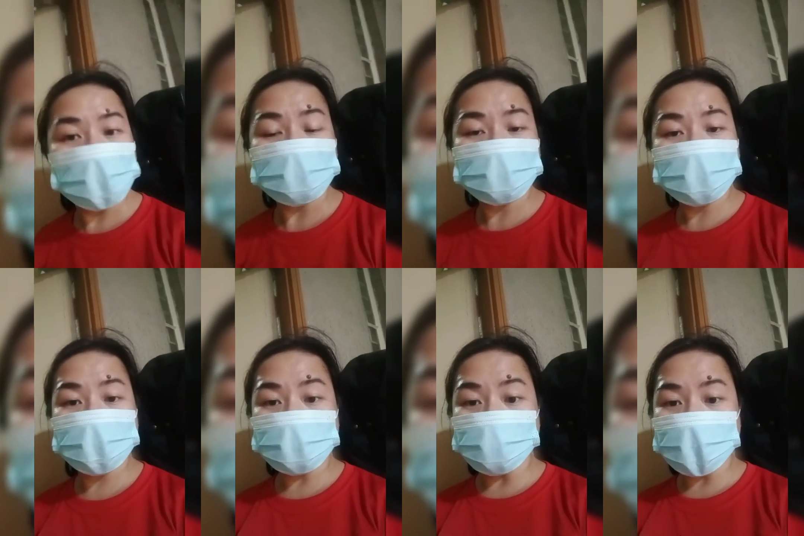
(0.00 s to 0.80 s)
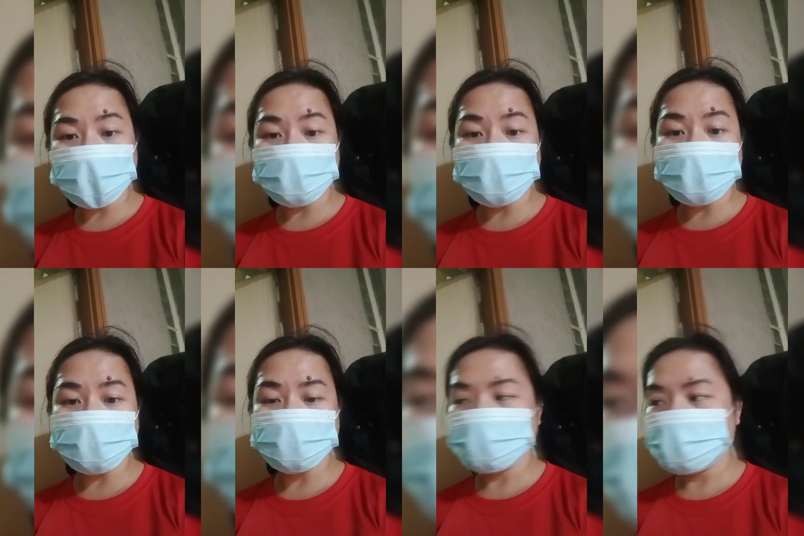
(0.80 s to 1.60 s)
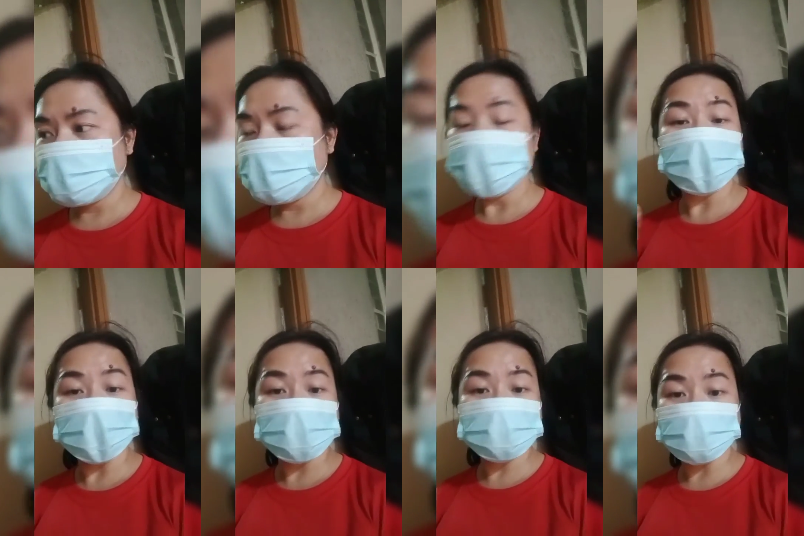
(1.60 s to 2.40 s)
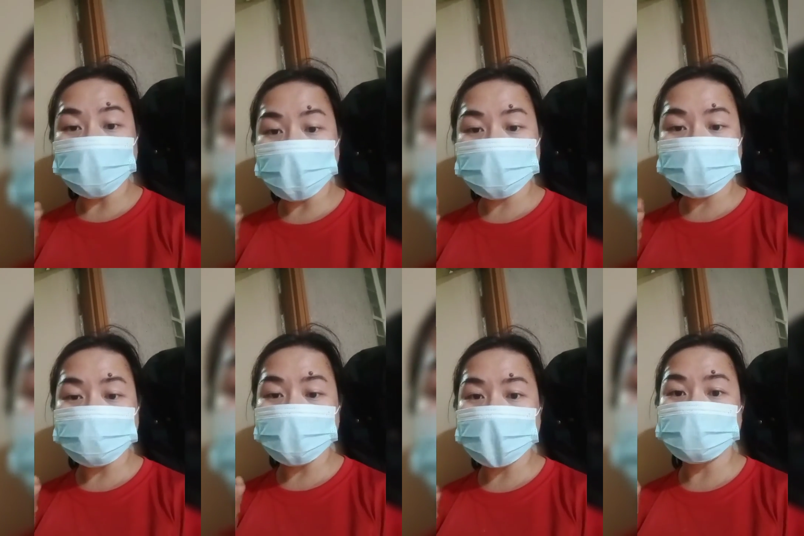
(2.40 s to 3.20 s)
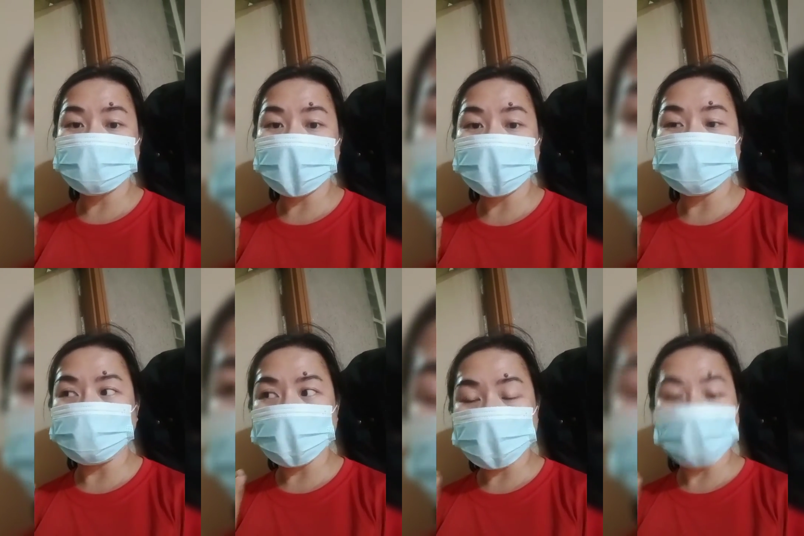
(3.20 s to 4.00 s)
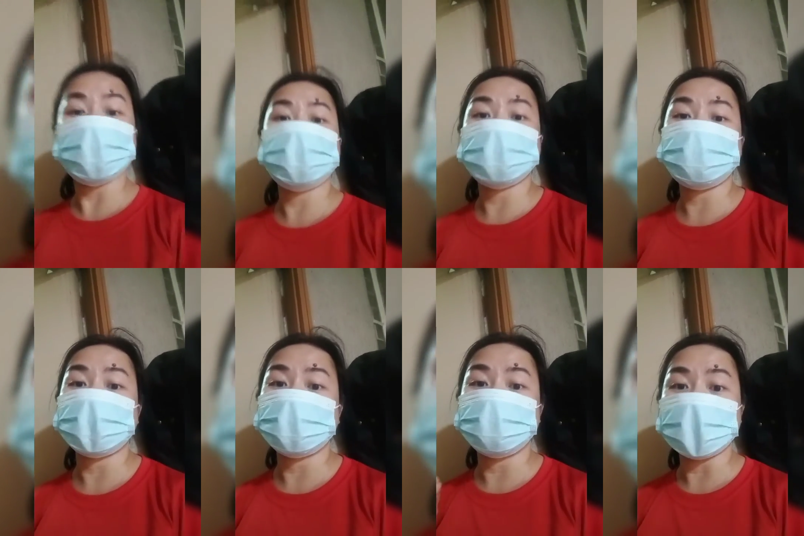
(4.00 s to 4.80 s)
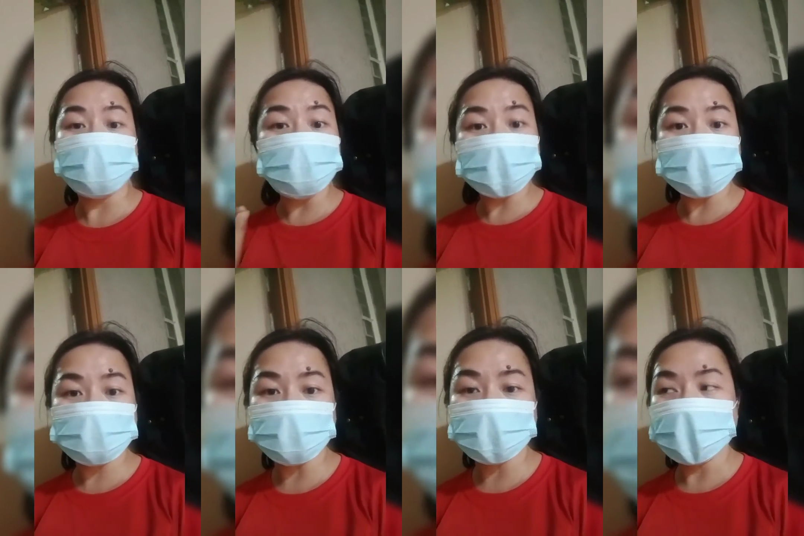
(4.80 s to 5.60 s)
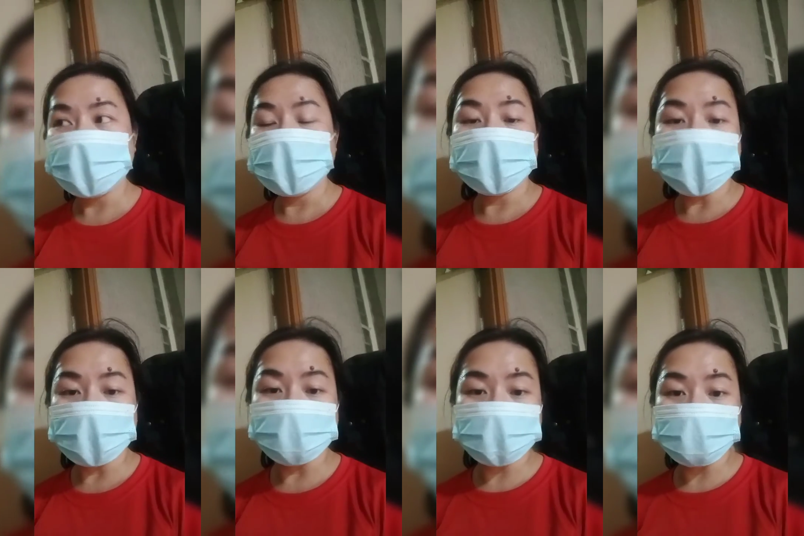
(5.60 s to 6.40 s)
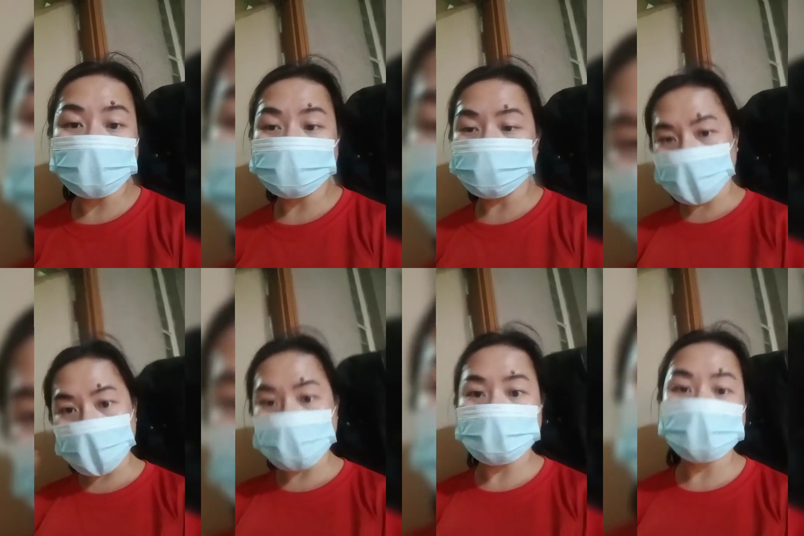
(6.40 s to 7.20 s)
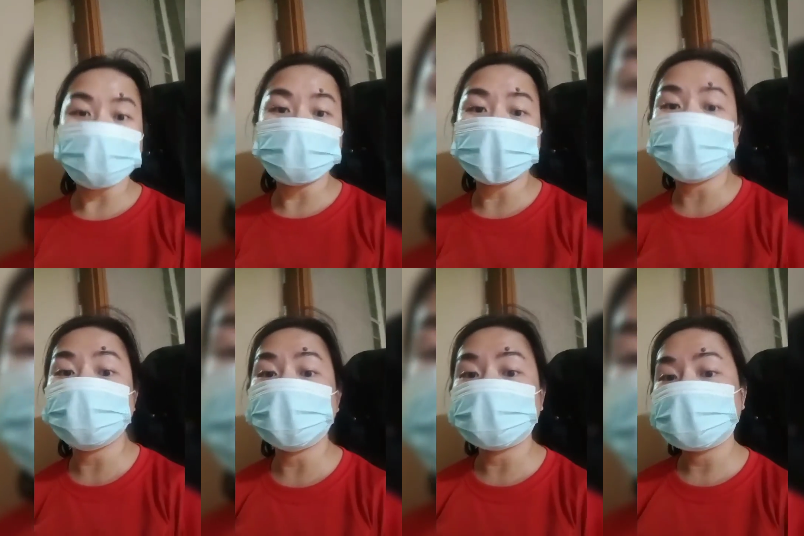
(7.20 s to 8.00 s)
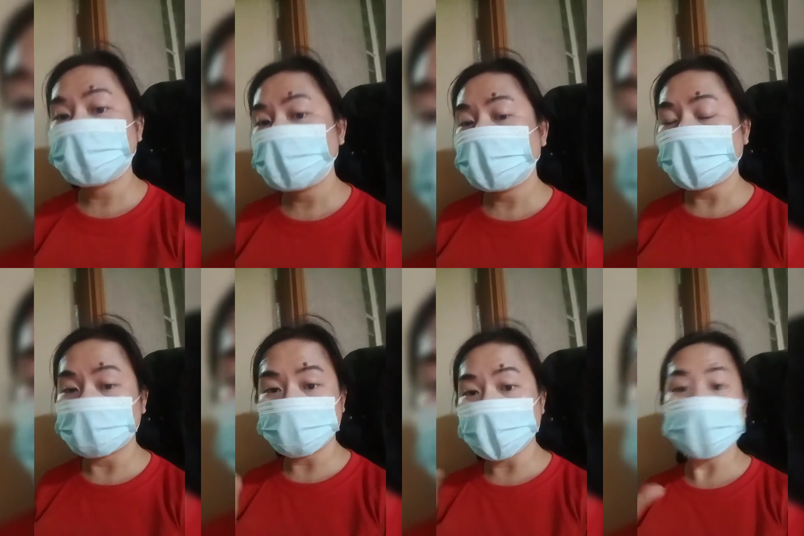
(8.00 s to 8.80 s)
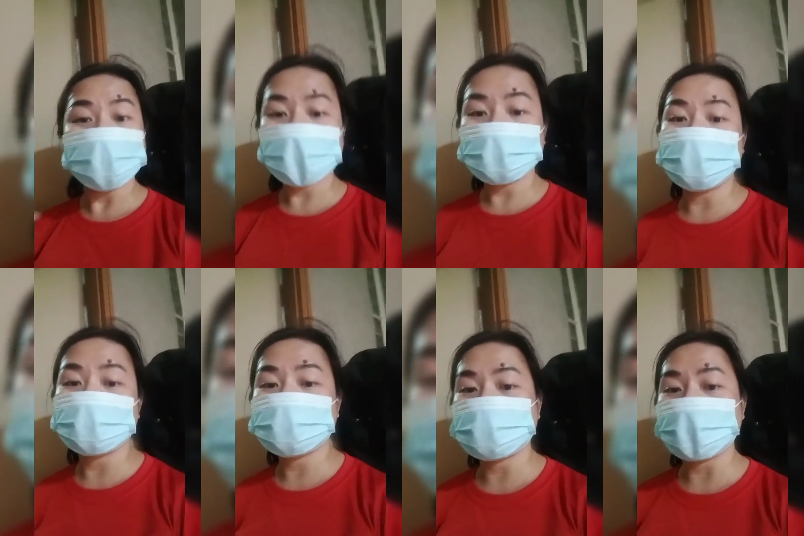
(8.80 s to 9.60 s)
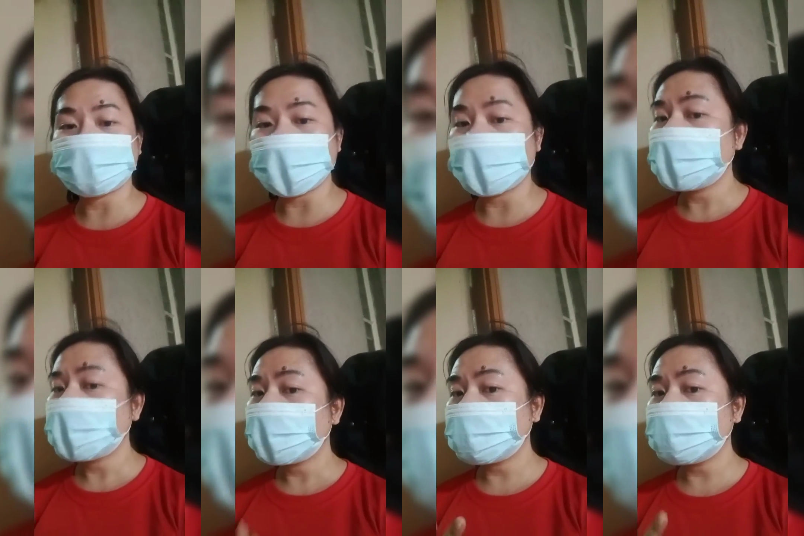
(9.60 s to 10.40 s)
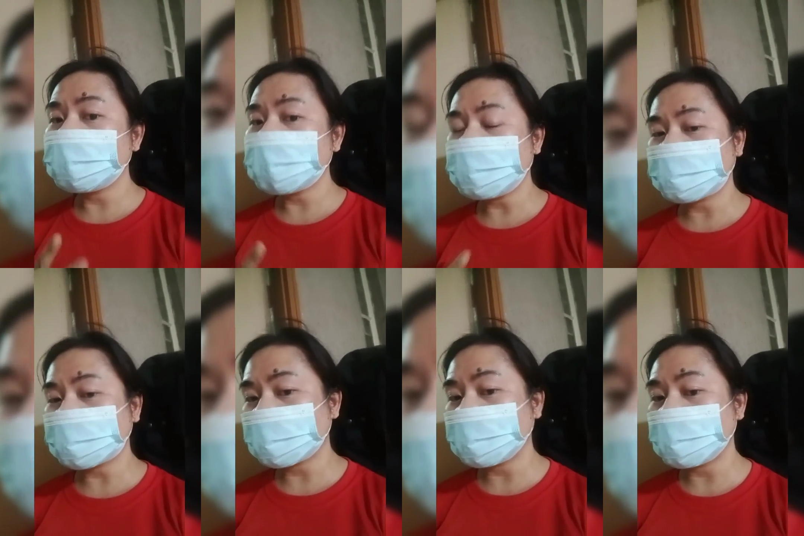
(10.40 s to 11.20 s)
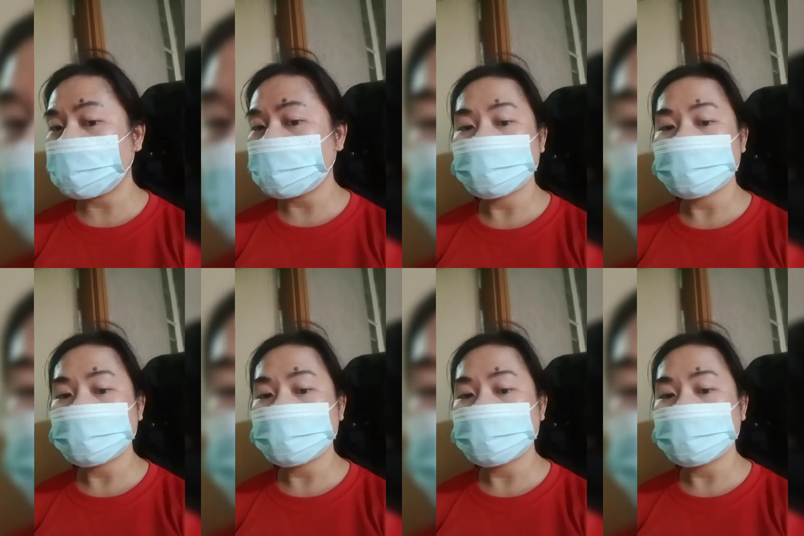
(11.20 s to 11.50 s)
At kanina gumagalaw-galaw. Ang iniisip ko, wag siya pumasok sa akin. Pinaka-airdrop er, pag naputas yun, kakamatay ko yun at papasok na utak ko yun. At baka mangitlog or something. At hindi namin matanggal.